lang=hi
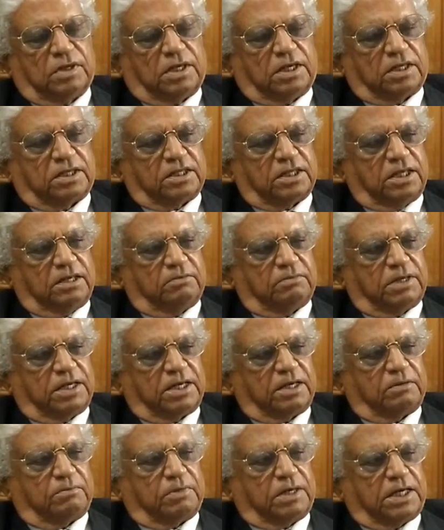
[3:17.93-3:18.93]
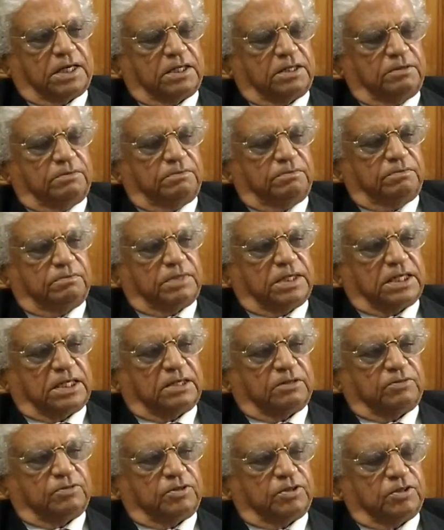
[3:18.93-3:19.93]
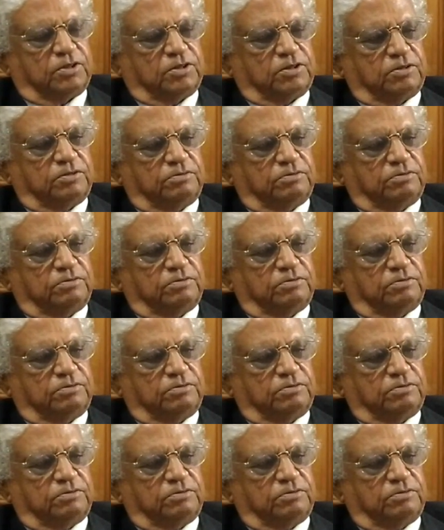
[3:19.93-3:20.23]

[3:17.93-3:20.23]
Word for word: हर हाँ, तीन महीने बाद मतलब जो